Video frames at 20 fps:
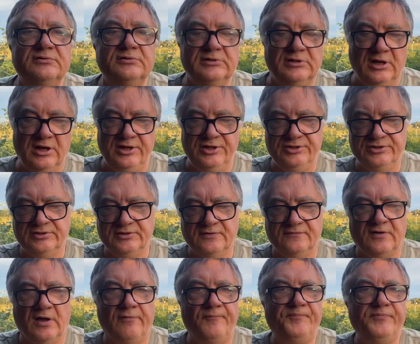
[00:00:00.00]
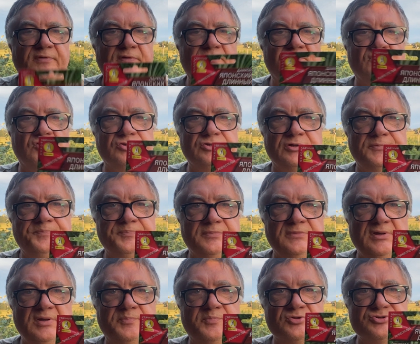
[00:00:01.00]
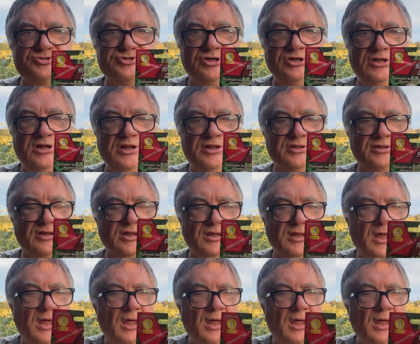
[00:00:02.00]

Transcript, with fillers: длинного. Вот, японский длинный.